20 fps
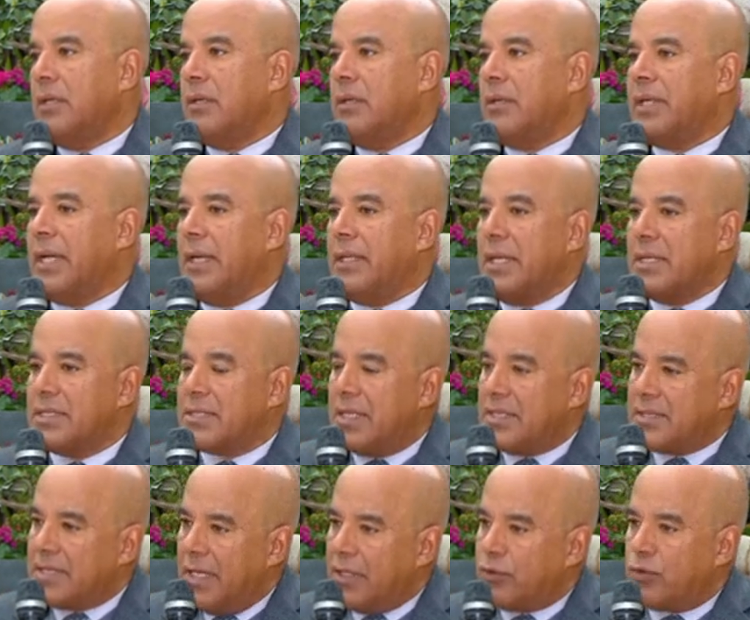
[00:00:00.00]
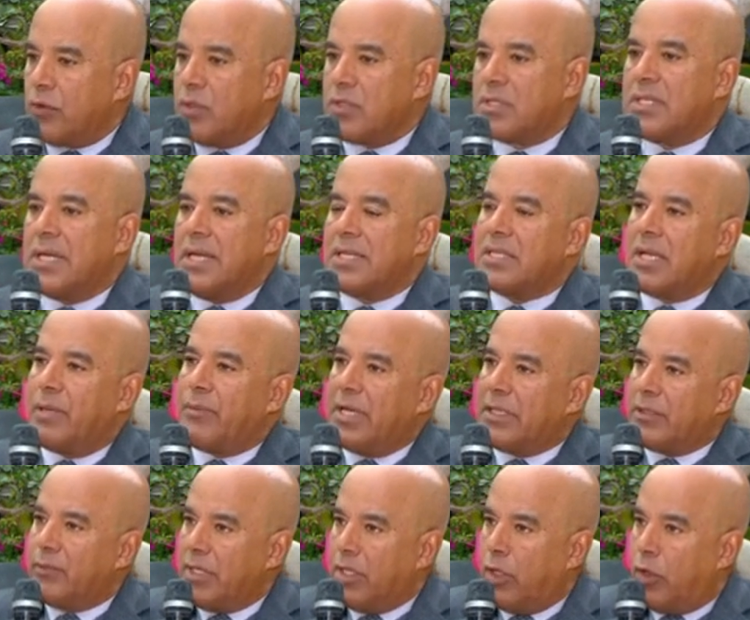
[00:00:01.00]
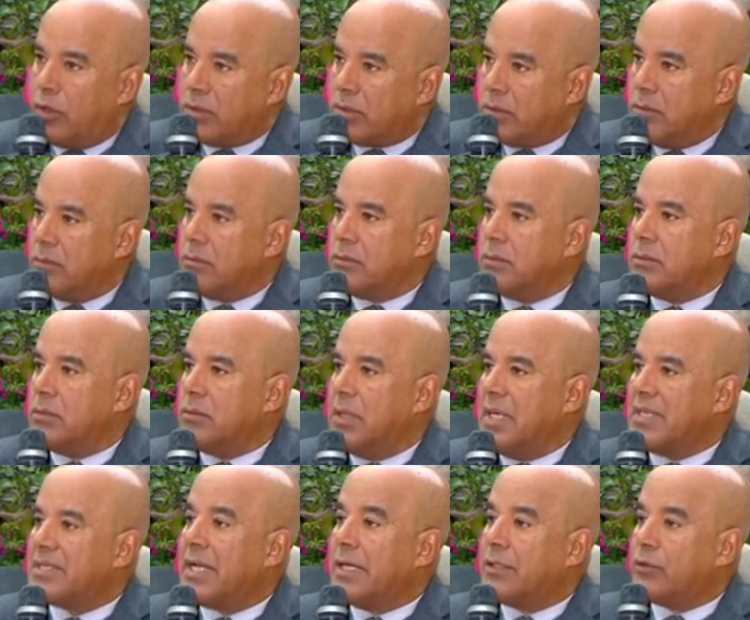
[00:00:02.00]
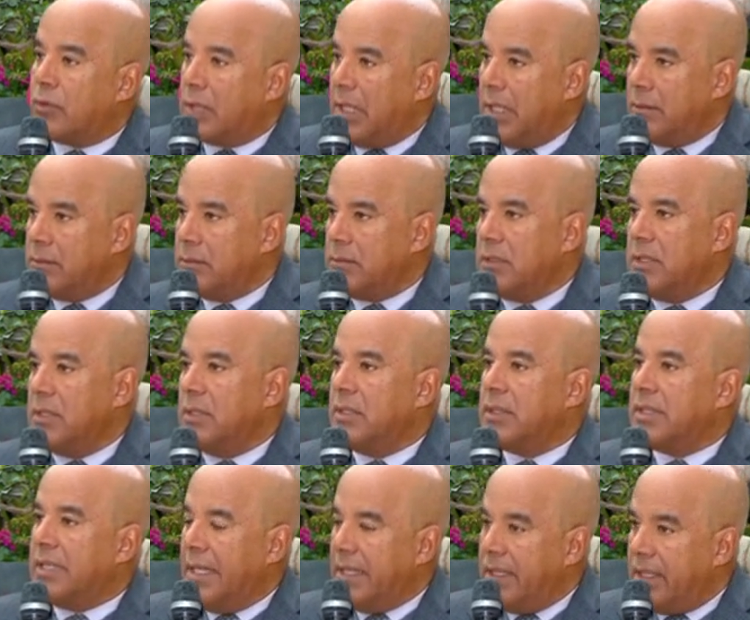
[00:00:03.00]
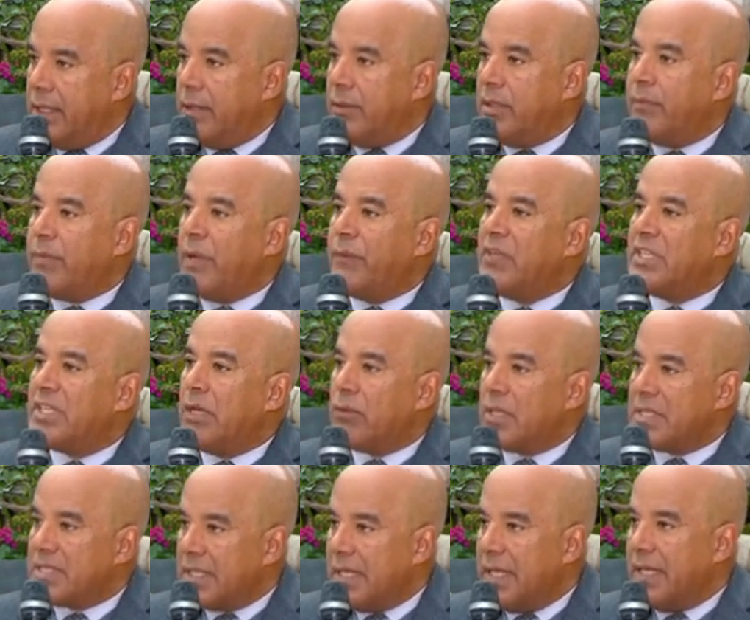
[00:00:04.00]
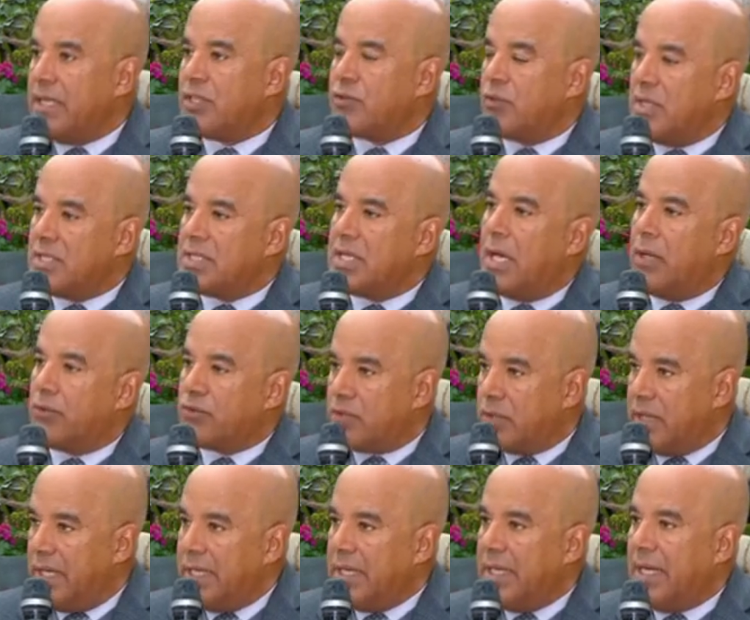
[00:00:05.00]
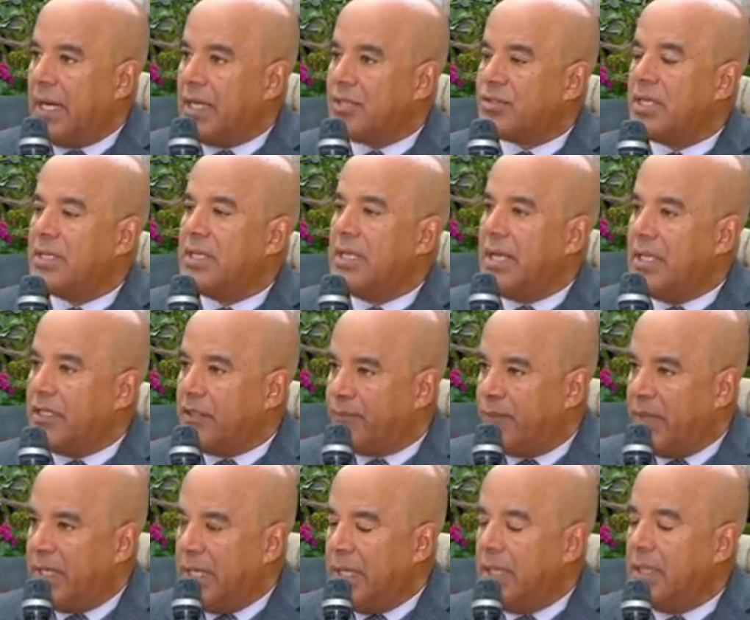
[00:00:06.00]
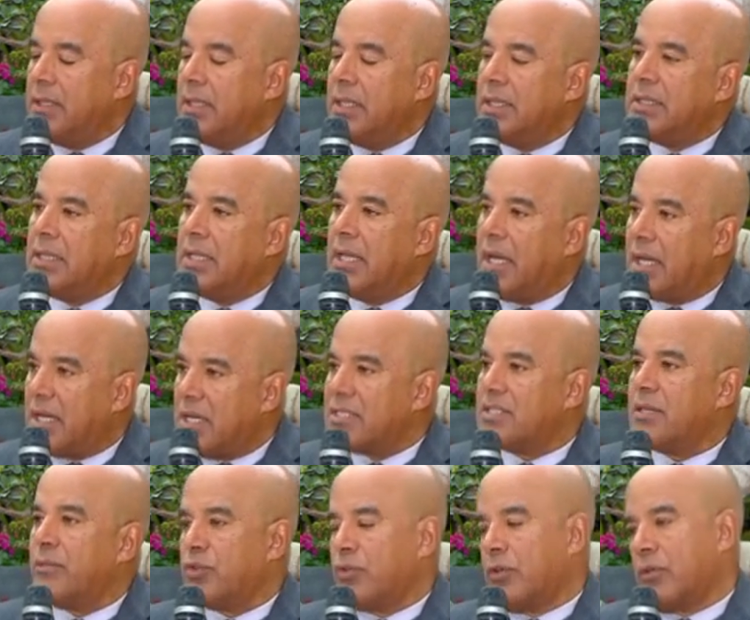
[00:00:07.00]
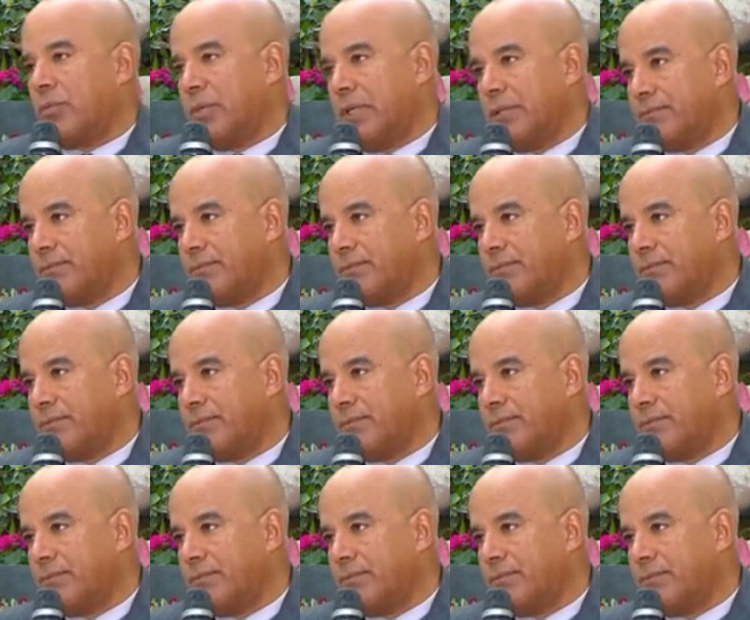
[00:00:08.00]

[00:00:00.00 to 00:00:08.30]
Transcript: يعني ازرع زراعه رز ازرع بعد منها قطن ازرع ذره يعني يبقى في دوره زراعيه ثلاثيه او ثنائيه عشان الهدف منها ان انا اخصب التربه